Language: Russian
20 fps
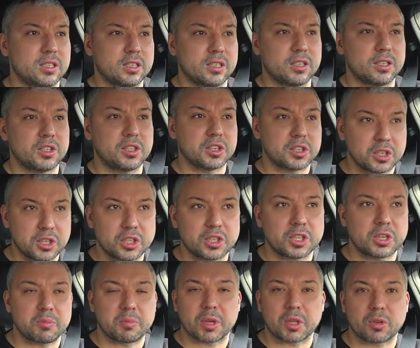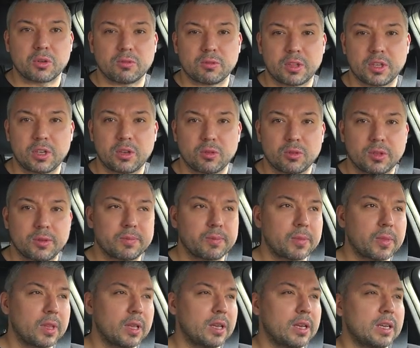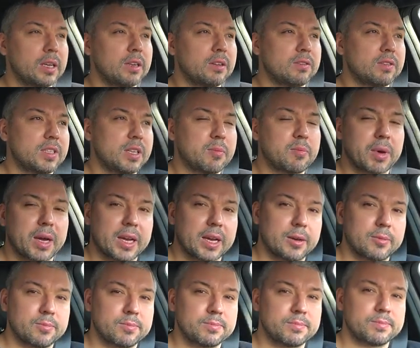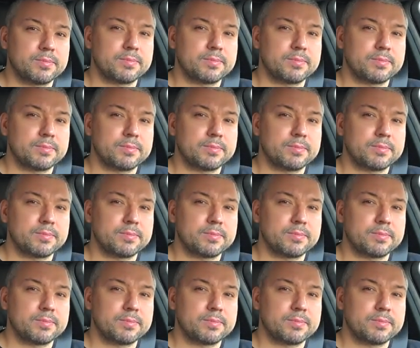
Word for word: э, технически подкованные люди. Всем пока!